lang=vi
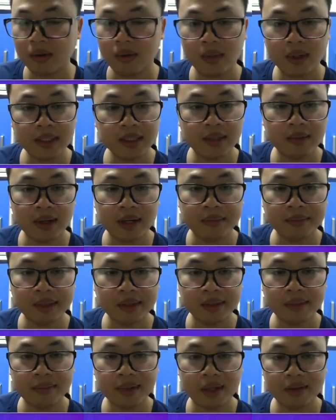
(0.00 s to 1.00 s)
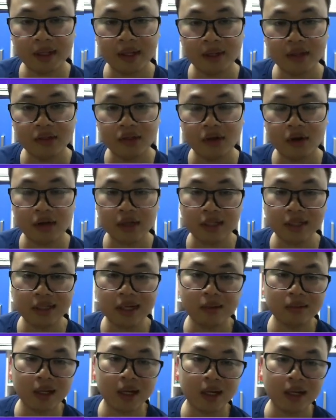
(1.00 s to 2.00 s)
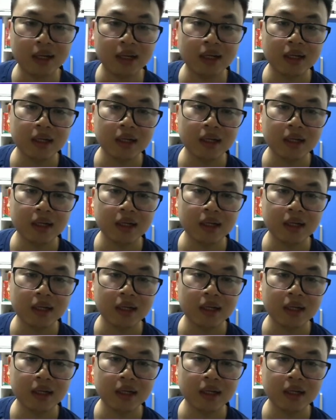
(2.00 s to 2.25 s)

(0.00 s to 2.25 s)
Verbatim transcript: không quan trọng lắm ấy, thì bạn có thể chọn cái dòng là